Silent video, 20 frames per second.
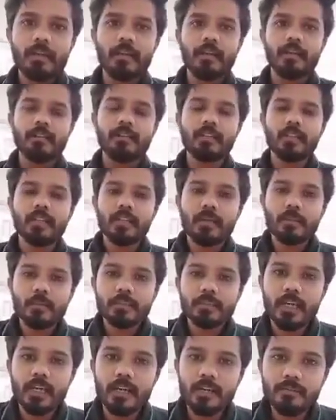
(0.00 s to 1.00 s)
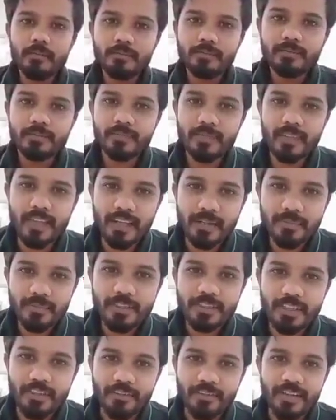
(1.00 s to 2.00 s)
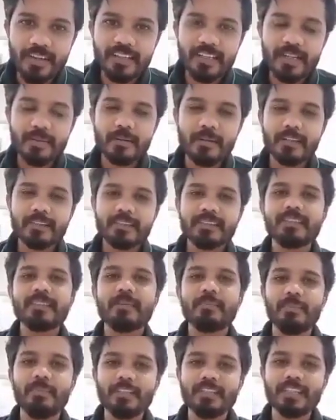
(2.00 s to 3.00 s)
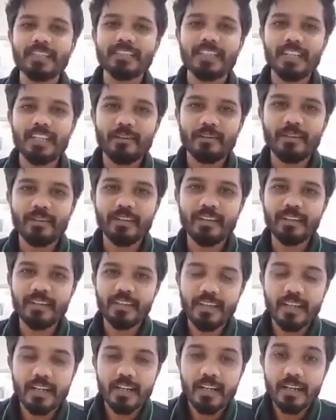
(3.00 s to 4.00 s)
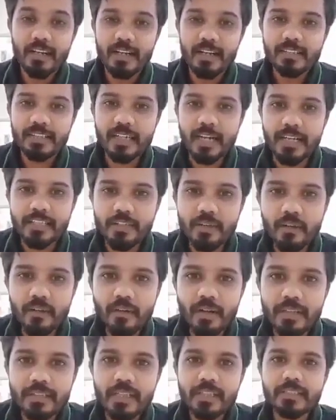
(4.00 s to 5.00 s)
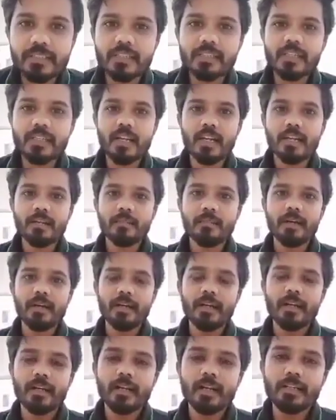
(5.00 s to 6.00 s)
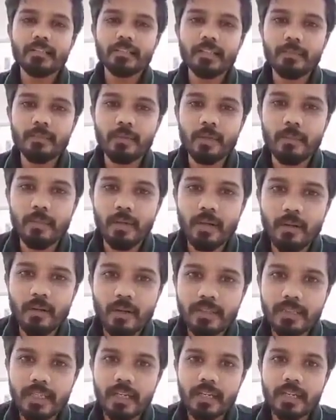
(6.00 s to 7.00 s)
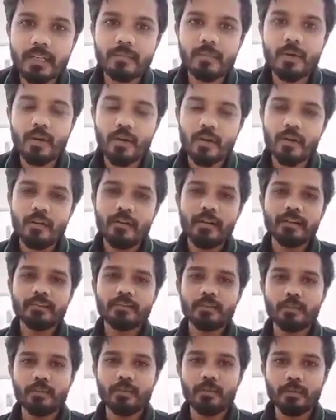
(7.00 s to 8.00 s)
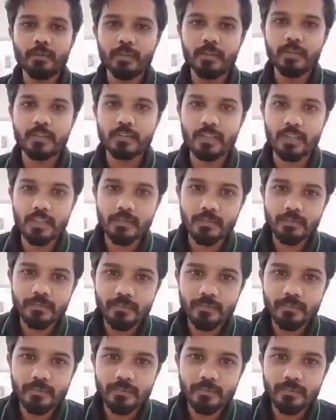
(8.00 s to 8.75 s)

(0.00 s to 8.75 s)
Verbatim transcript: అందరికీ నమస్కారం నేను మీ షఫీ హైదరాబాద్ మీ జనసేన కొన్ని లెట్స్ రైజ్ యువర్ వాయిస్ అండ్ జనసేనాని బర్త్డే అనే కాన్సెప్ట్తో మరొకసారి మరొక వాయిస్తో మీ ముందుకు వచ్చాను